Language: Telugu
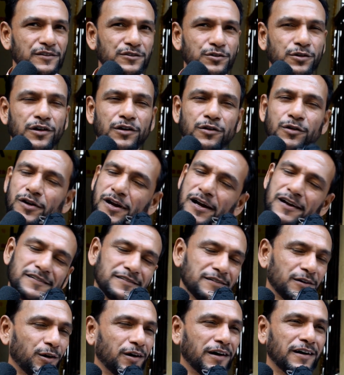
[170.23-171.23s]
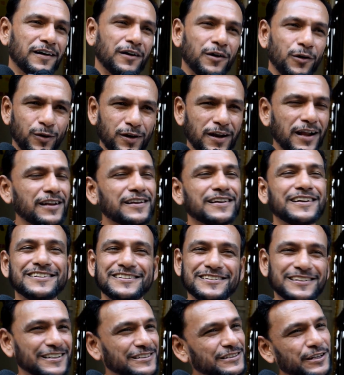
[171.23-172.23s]
సో ఓవర్ అండ్ ఓవరాల్
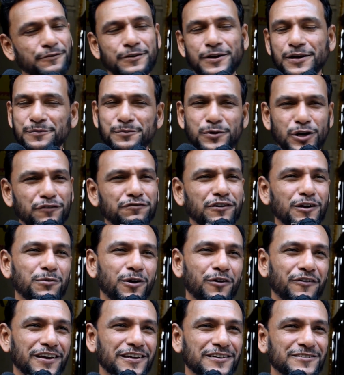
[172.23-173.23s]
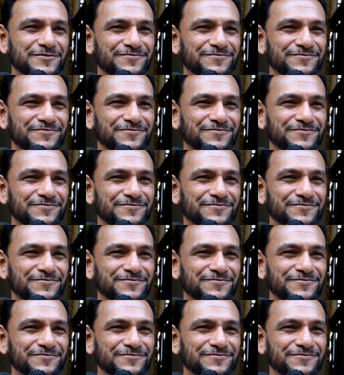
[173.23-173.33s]
ఇట్స్ ఇట్స్ ఎ బ్యూటిఫుల్ మూవీ